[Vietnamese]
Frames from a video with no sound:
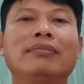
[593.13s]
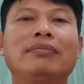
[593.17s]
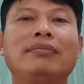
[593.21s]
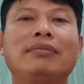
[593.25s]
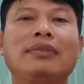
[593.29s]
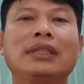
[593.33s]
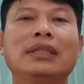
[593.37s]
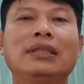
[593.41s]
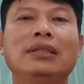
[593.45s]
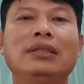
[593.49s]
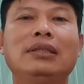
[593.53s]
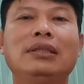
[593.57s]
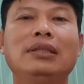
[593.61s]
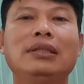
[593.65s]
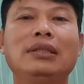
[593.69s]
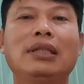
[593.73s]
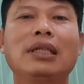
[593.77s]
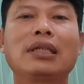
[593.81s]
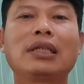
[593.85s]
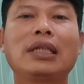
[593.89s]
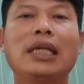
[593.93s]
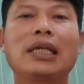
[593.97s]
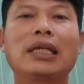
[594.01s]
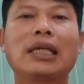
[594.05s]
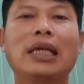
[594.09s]
Tất nhiên là
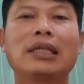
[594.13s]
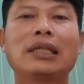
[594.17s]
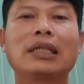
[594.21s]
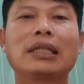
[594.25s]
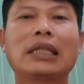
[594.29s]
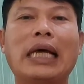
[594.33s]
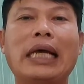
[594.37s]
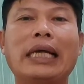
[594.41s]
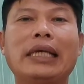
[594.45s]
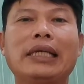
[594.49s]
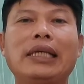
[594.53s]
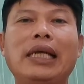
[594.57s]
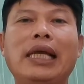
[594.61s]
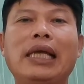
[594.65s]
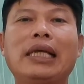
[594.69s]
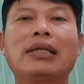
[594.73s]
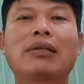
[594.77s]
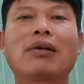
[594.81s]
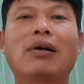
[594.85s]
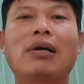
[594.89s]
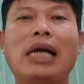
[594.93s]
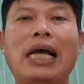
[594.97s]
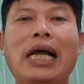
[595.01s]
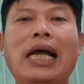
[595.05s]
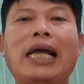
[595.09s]
Đức Thầy ghiền coi hai
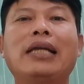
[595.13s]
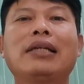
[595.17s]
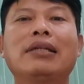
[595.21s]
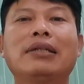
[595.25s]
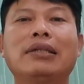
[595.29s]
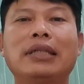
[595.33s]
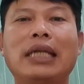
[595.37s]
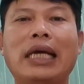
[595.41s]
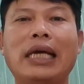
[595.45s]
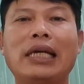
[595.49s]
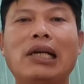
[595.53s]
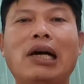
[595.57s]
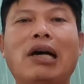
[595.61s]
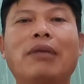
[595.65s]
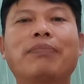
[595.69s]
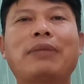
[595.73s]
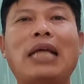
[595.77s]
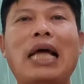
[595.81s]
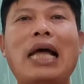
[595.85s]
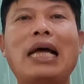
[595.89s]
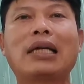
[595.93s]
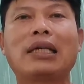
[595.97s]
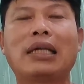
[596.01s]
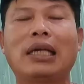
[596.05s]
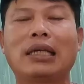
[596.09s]
người này hợp tác lại có
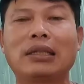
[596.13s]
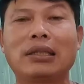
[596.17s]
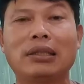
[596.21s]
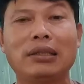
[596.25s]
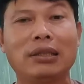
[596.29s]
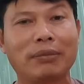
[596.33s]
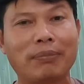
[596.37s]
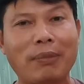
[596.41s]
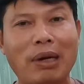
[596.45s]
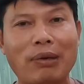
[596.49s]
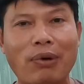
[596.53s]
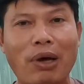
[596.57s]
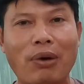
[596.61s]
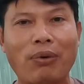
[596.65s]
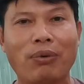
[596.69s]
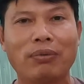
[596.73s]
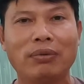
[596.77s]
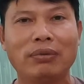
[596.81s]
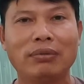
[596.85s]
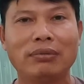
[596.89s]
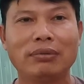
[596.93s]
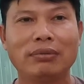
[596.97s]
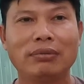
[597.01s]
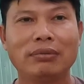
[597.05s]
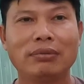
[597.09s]
được bao lâu,
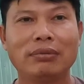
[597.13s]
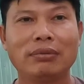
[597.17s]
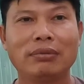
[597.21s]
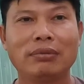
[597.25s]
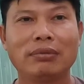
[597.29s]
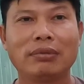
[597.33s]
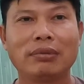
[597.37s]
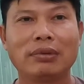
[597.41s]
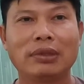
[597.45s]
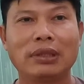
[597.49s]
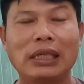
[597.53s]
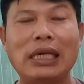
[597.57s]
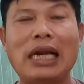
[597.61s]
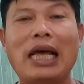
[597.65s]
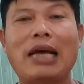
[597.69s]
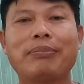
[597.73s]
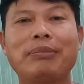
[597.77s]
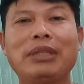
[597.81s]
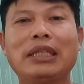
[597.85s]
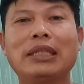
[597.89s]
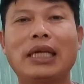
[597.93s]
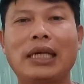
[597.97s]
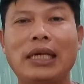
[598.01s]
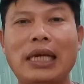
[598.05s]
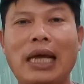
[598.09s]
để làm như thế nào.
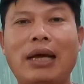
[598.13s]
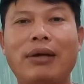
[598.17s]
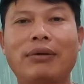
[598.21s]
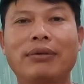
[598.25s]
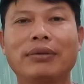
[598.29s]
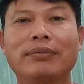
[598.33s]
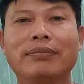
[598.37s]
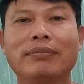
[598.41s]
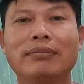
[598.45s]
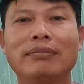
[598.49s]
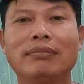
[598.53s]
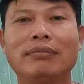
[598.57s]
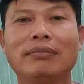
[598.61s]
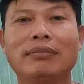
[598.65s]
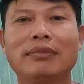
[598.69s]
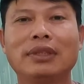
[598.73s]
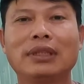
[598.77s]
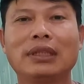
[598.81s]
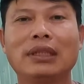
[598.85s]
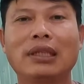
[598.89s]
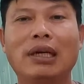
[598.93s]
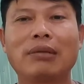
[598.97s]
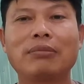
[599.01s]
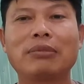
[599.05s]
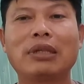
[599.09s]
Ông nói
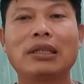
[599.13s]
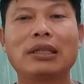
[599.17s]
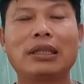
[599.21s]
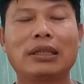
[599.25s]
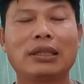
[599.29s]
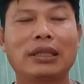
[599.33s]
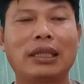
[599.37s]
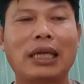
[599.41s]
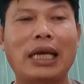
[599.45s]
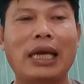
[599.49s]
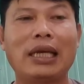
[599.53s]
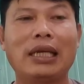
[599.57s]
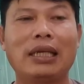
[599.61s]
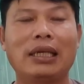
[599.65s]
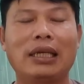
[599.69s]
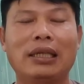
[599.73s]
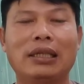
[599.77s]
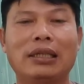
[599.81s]
thầy thắc